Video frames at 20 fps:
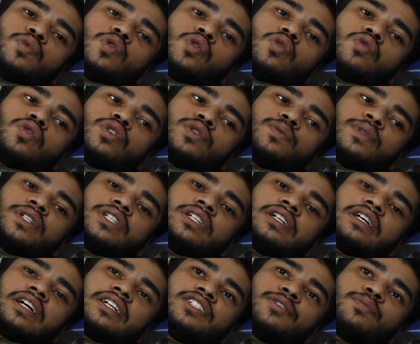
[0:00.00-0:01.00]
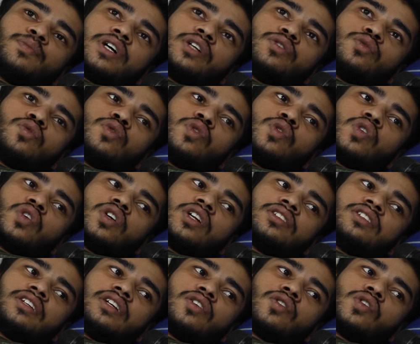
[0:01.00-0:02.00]
বঙ্গ হসপিটালে আসে প্রায় দুই ঘন্টা
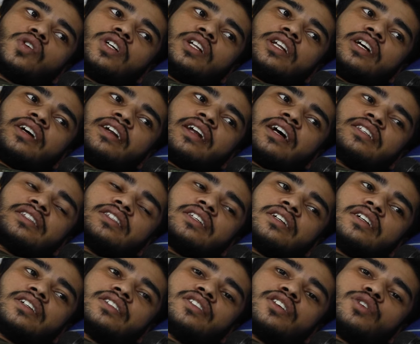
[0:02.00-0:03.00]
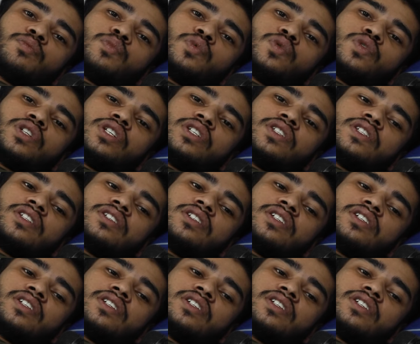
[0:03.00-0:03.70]
তিন ঘন্টা লাগে রাস্তায় রাস্তায় পুলিশ